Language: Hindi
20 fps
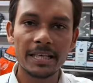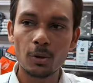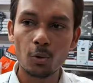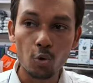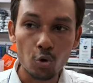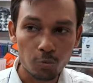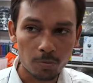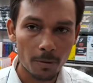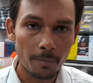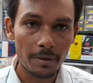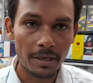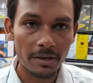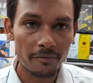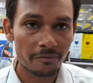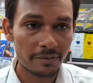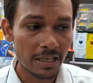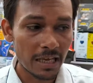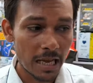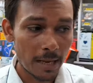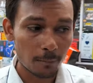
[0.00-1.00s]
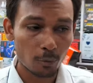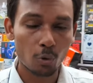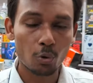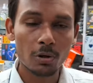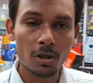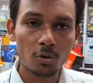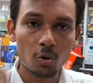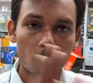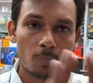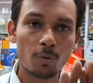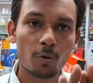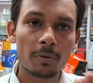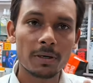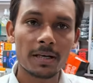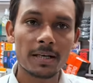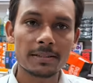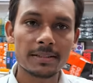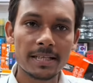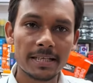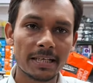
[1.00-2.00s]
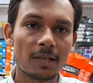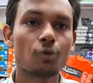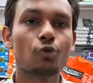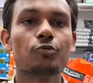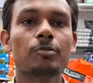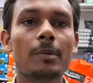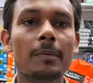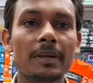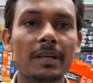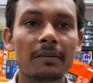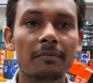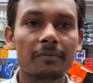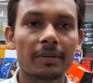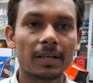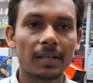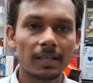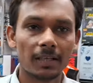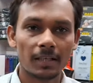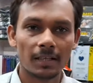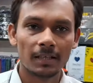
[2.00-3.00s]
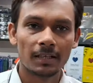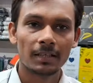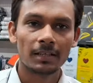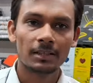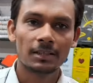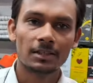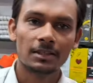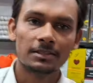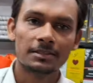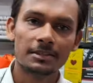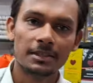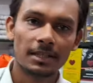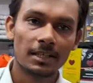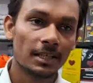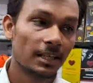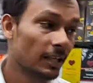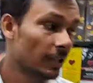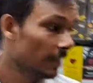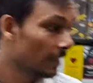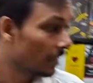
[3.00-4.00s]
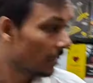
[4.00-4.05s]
सी लेंगे उस पर भी गिफ्ट है आप दोनों का कॉम्बो बनाना चाहेंगे उस पर भी गिफ्ट है ये देख लो जी